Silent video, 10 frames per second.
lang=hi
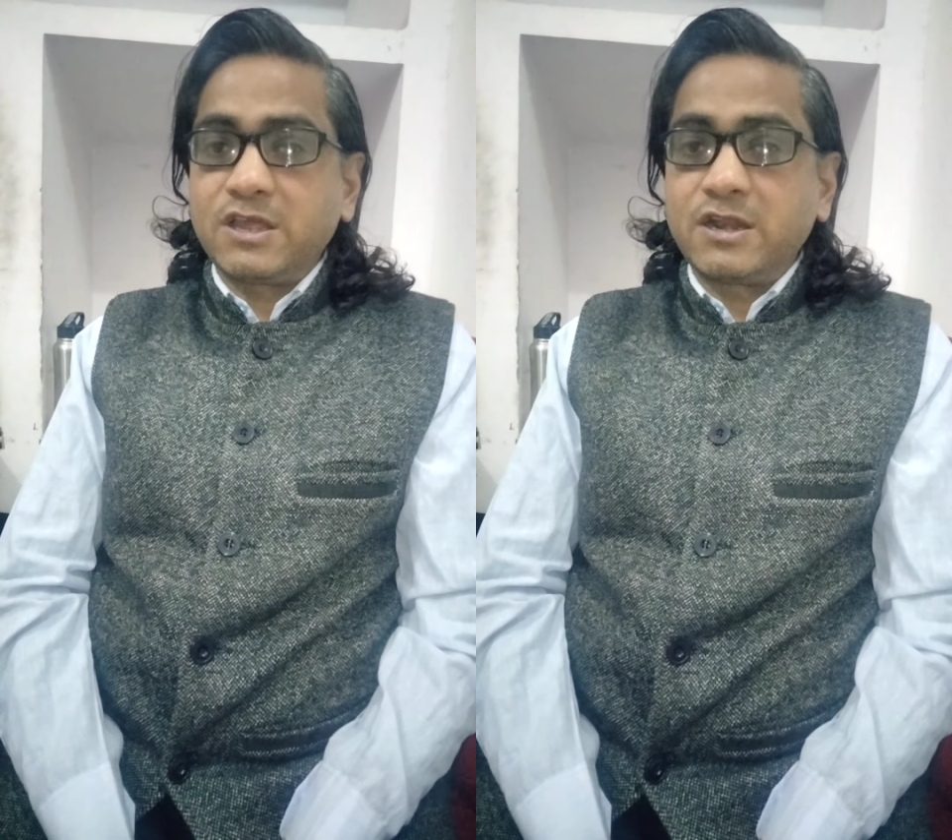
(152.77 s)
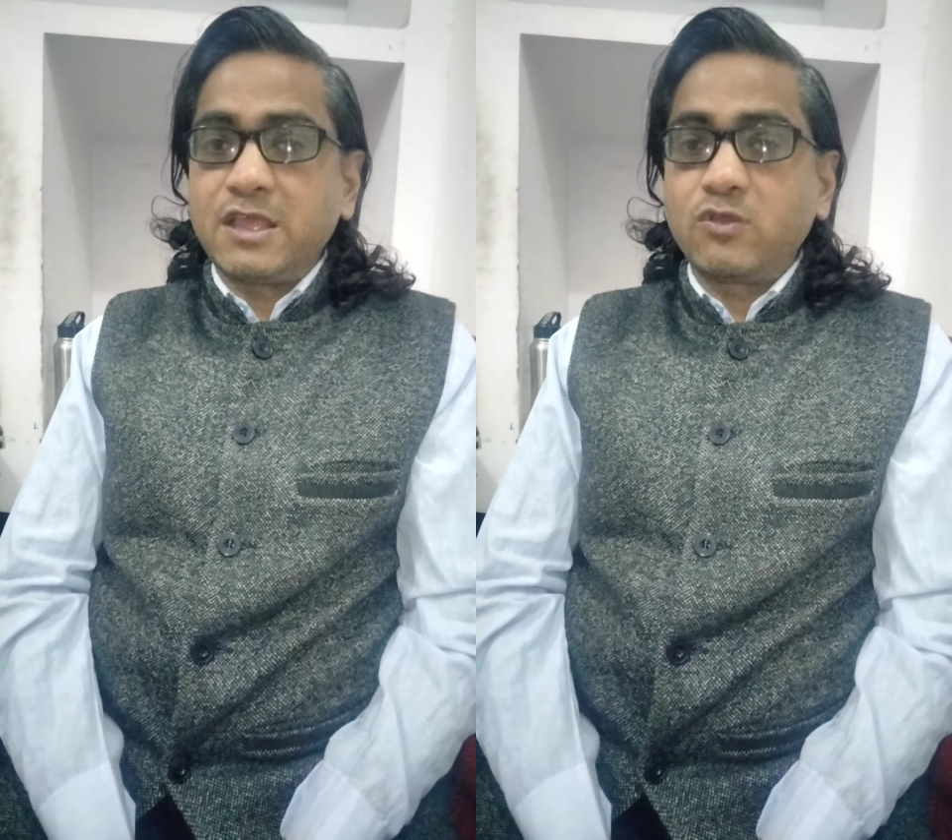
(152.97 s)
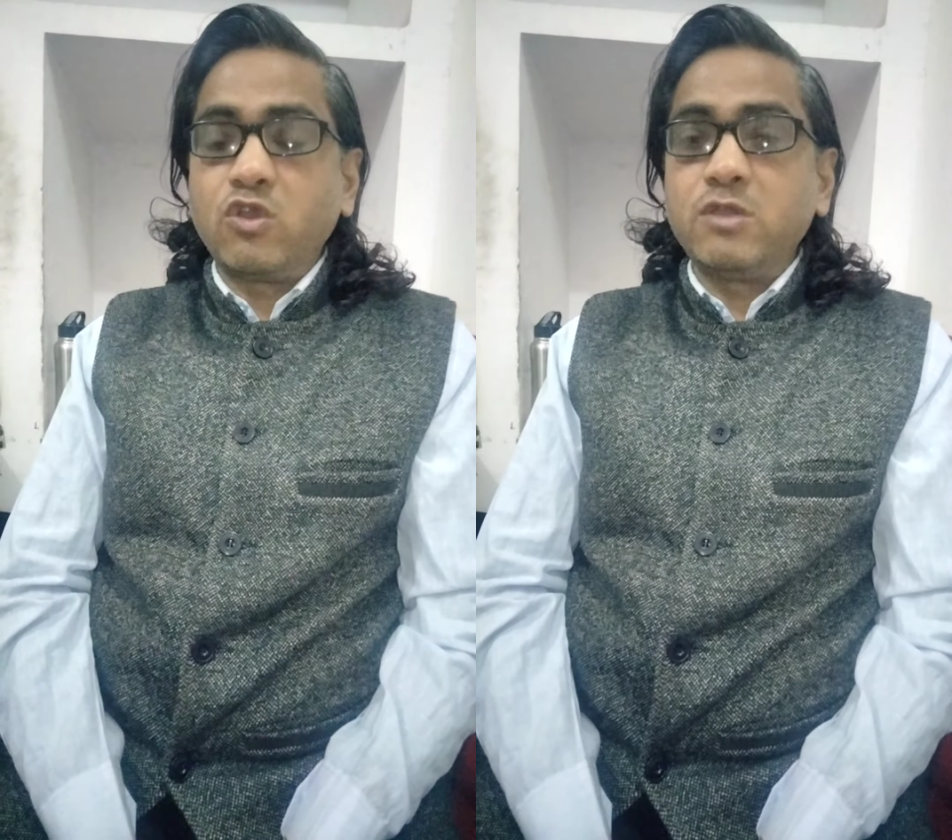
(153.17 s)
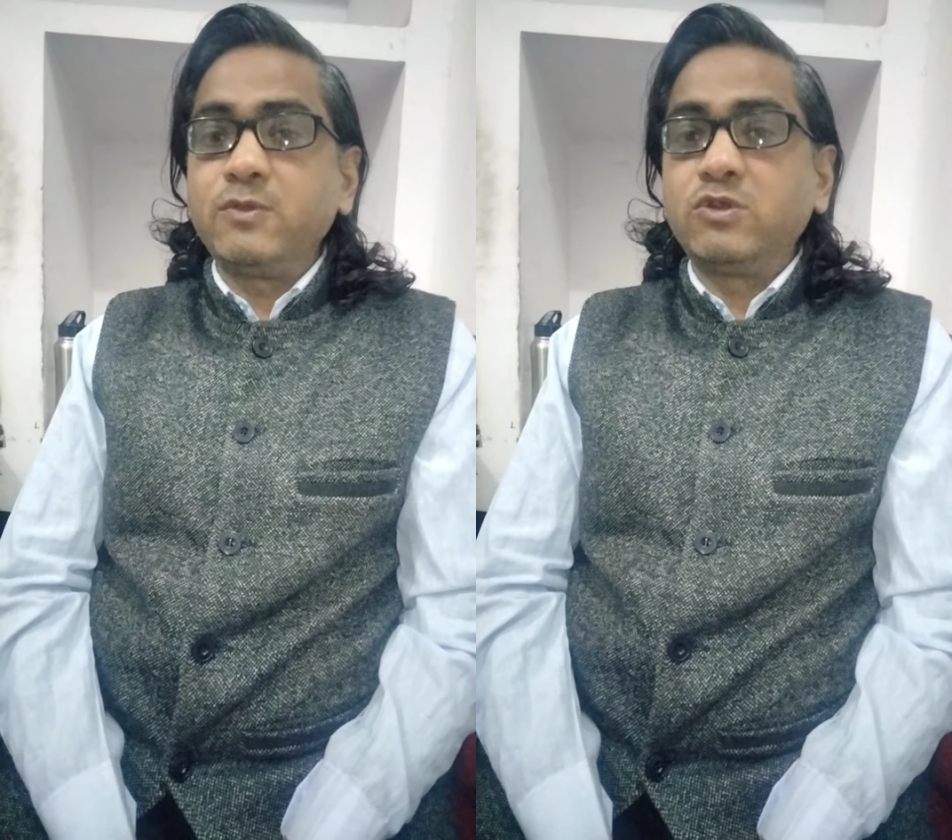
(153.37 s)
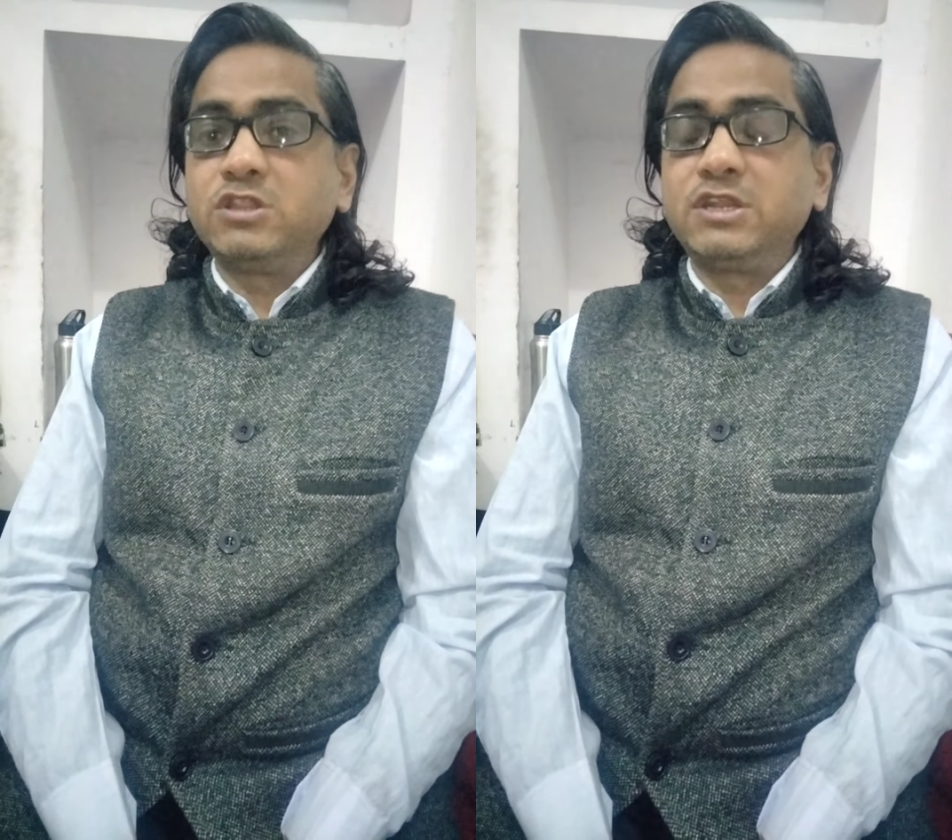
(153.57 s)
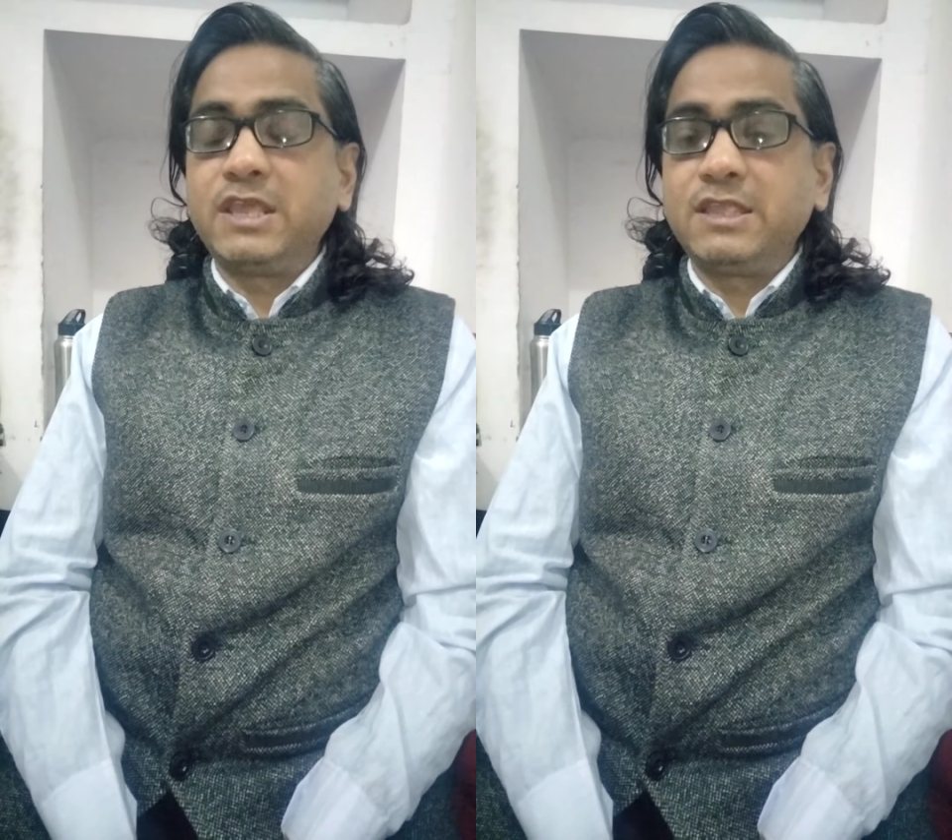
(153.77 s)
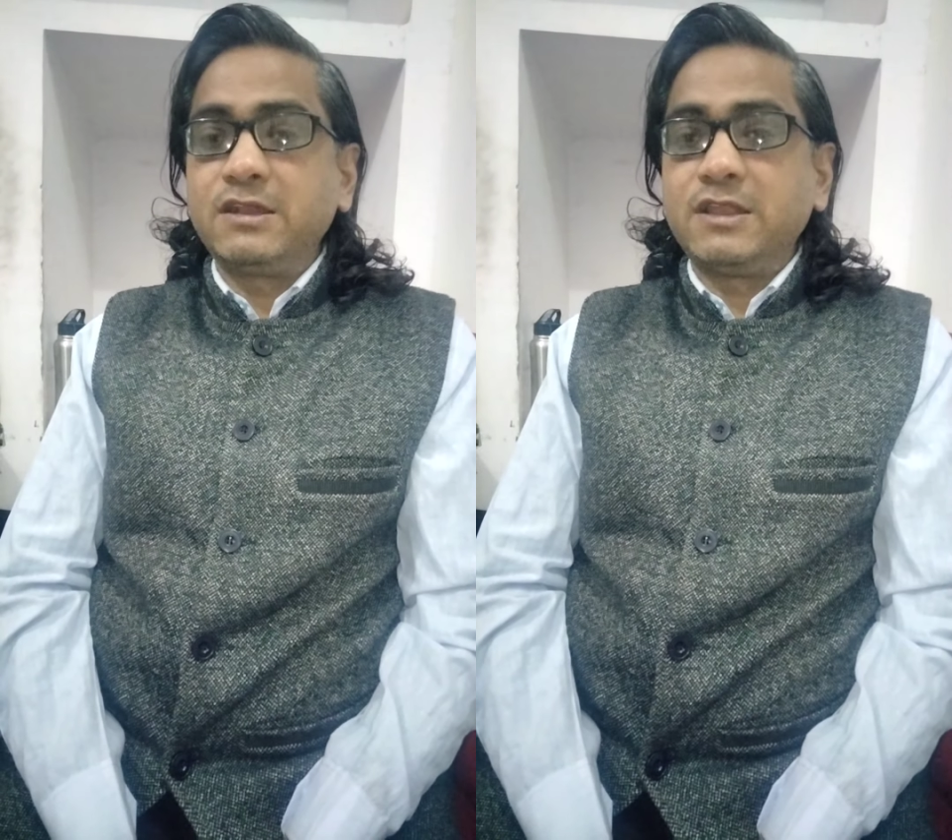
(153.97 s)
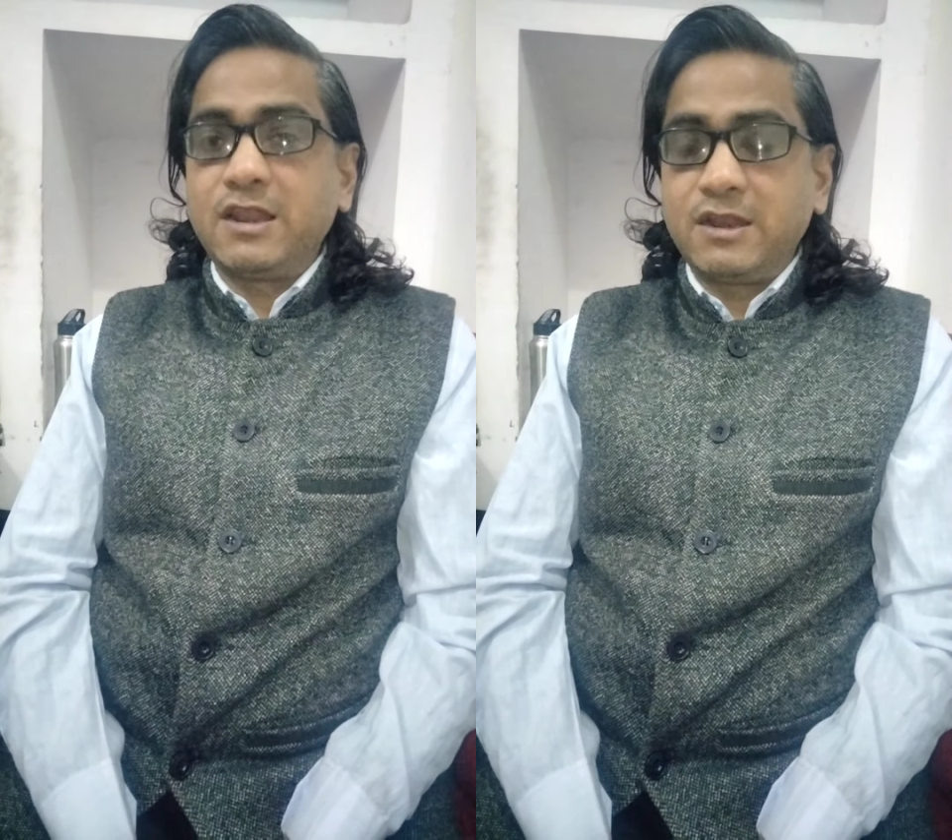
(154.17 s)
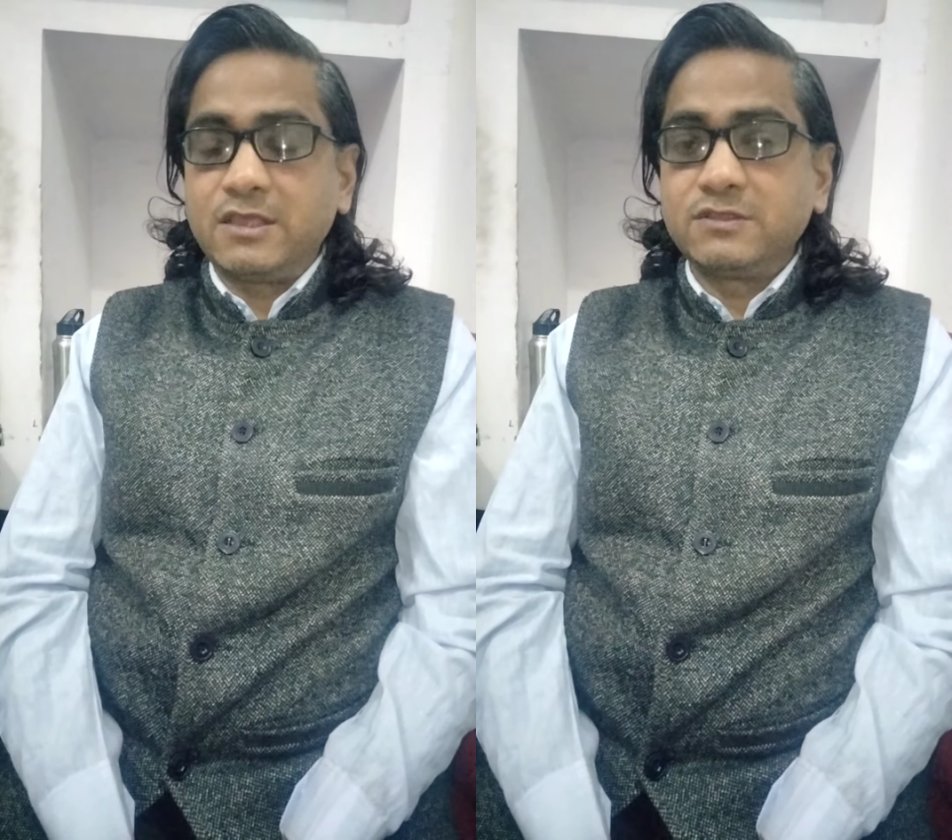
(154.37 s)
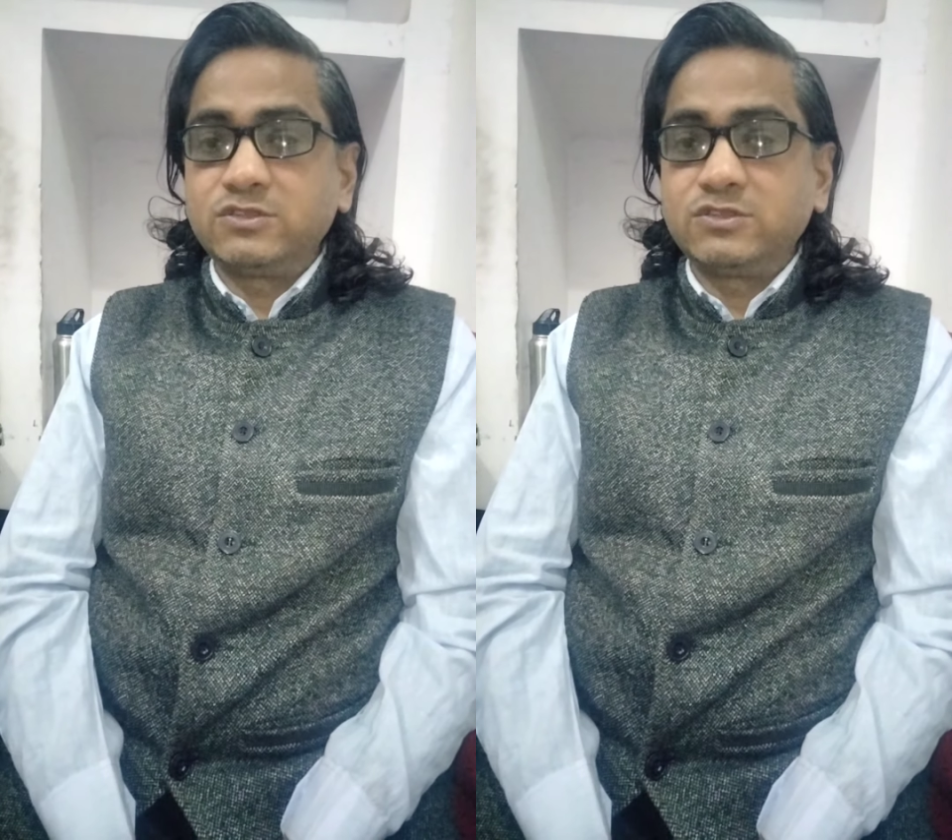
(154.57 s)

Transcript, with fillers: करना है कोई भी उड़द नहीं डालना